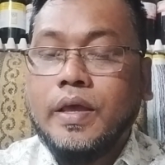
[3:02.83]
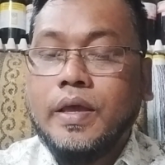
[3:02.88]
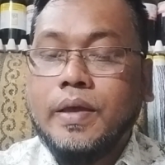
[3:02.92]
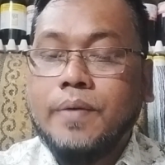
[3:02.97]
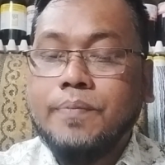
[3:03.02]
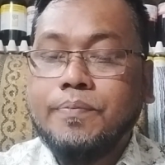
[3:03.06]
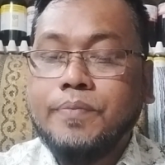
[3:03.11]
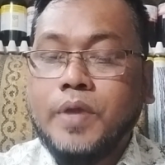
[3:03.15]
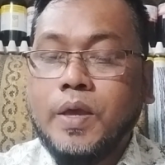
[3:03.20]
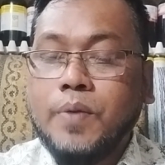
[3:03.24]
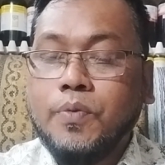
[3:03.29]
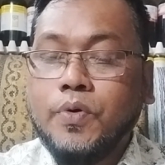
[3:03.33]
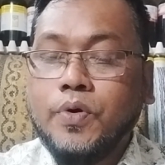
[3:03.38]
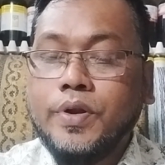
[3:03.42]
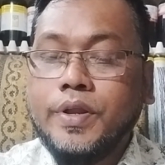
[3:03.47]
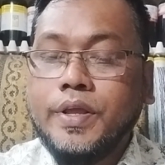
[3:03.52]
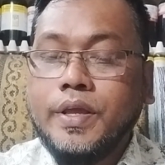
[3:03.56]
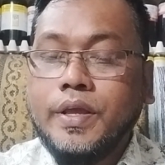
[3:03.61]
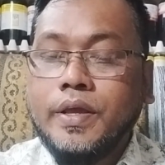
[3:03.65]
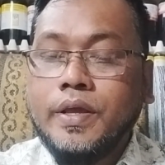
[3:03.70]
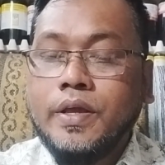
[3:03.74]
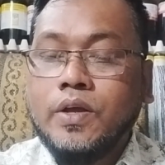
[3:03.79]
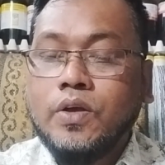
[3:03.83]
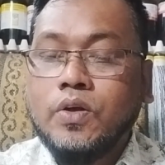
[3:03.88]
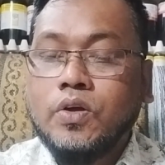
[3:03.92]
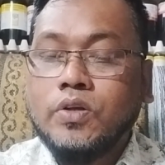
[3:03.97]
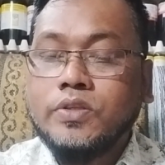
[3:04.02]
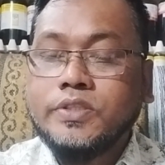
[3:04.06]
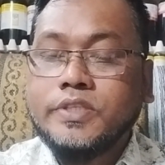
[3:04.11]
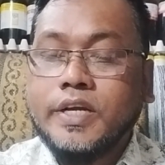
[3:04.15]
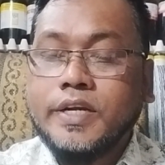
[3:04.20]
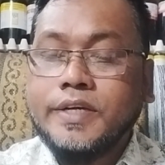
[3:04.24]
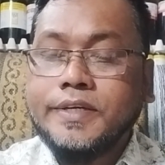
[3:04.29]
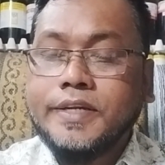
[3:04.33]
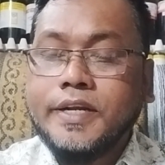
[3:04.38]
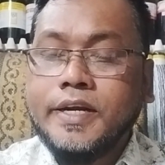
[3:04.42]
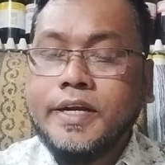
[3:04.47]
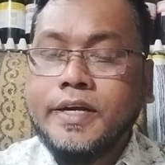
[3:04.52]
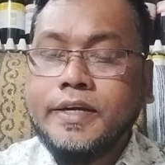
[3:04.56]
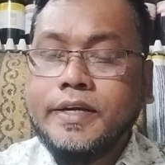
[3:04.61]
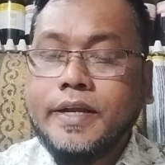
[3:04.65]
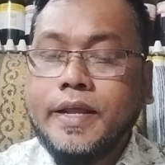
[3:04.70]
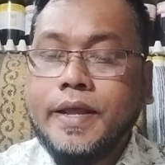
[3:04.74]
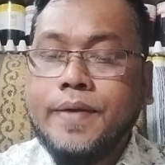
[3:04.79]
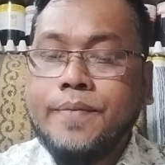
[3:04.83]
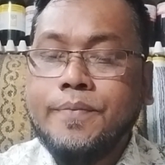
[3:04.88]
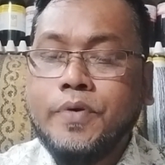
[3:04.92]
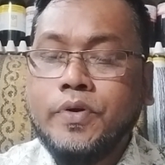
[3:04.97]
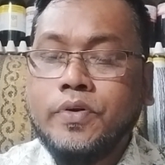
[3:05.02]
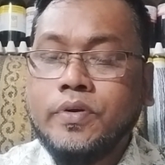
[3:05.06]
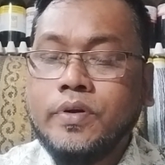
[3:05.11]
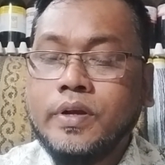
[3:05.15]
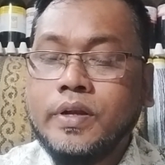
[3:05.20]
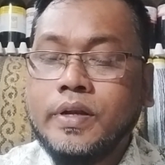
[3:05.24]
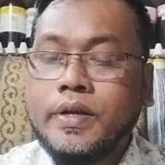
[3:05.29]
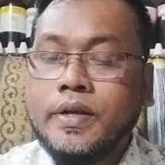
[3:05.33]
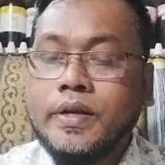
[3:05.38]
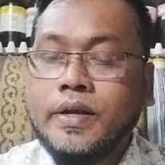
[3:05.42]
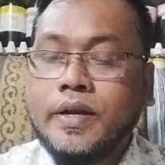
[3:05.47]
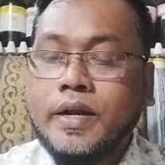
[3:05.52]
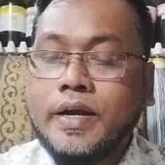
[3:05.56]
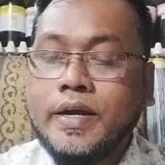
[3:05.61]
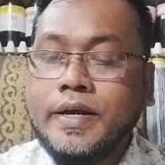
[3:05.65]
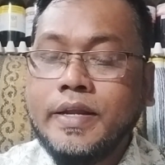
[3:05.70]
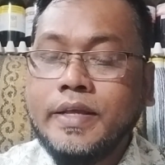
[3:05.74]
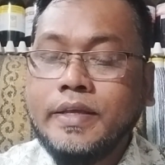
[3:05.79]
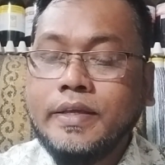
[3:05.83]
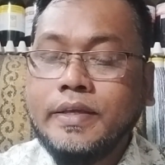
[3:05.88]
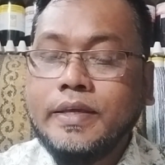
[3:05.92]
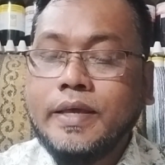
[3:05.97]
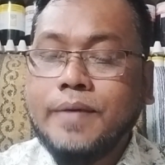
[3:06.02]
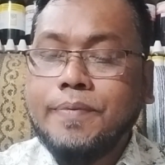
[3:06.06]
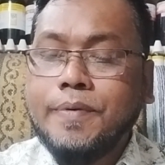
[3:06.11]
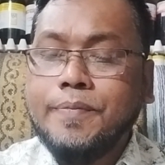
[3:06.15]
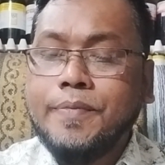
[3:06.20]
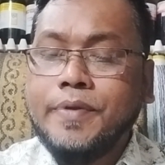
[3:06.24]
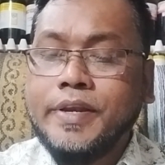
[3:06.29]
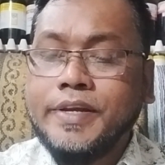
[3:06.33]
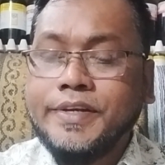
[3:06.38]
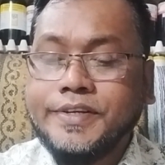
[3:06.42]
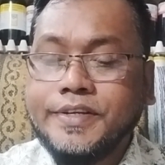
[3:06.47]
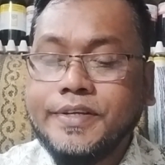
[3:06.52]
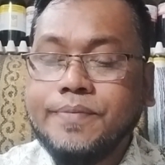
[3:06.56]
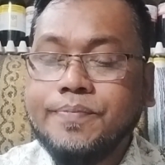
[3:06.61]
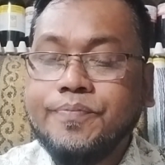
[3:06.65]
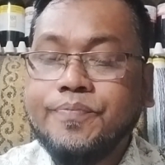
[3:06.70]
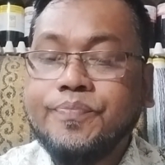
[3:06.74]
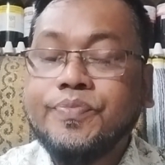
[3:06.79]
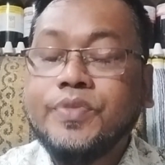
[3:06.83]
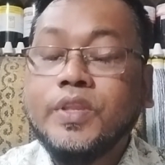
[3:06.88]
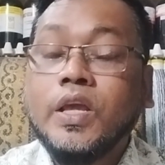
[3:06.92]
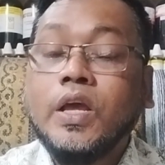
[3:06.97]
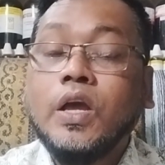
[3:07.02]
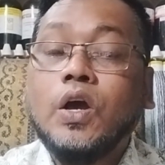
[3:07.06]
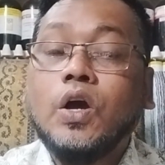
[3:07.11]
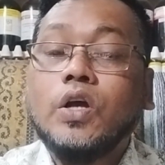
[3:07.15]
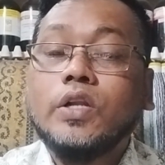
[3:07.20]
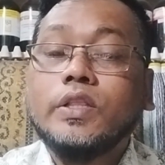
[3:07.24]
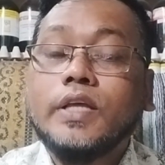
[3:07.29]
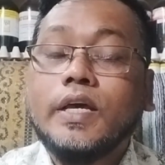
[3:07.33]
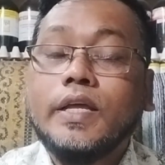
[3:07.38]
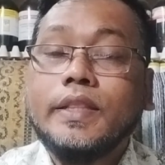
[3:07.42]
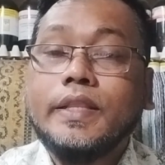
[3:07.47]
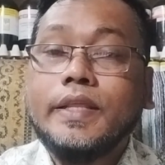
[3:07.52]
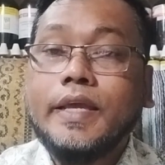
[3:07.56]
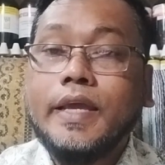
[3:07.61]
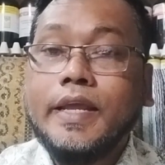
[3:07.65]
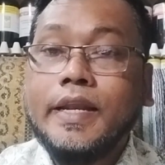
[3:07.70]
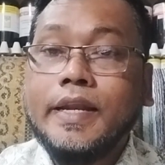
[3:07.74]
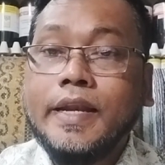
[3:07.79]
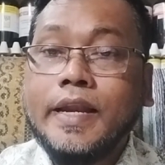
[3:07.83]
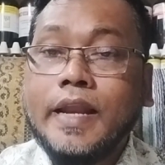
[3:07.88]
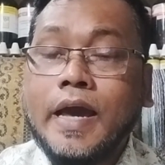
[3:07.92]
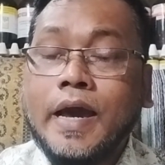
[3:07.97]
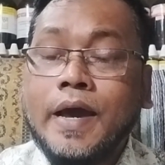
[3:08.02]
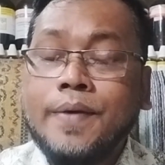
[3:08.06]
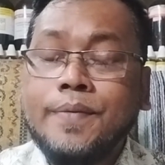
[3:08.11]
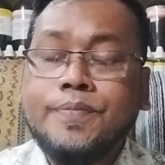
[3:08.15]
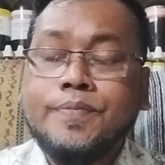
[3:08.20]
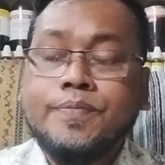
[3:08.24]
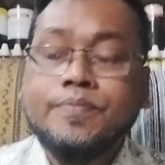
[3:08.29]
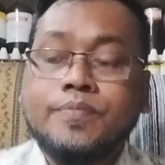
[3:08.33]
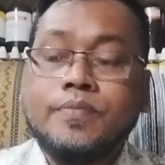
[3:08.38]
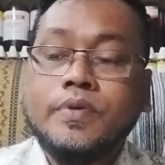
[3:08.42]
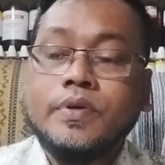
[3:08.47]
হ্যাঁ মেমোরি কনসেন্ট্রেন্ট এবং লার্নিং ক্যাপাবিলিটি অর্থাৎ এই লাভ